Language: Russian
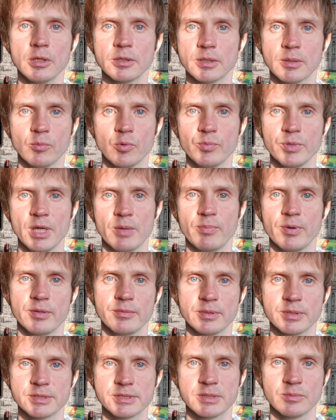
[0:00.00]
там у меня
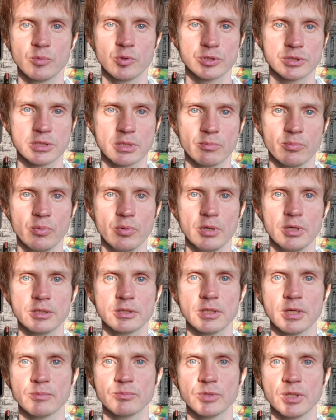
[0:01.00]
появилась эмоция боли,
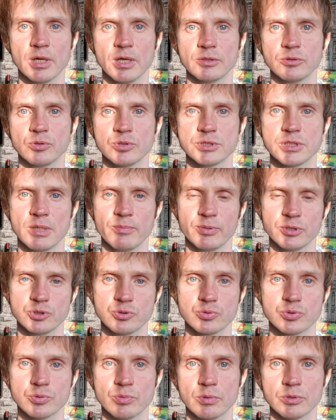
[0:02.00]
там, да, то есть я
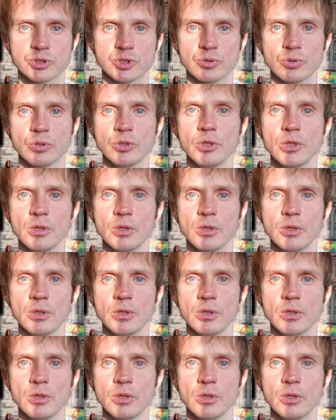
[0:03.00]
почувствовал, что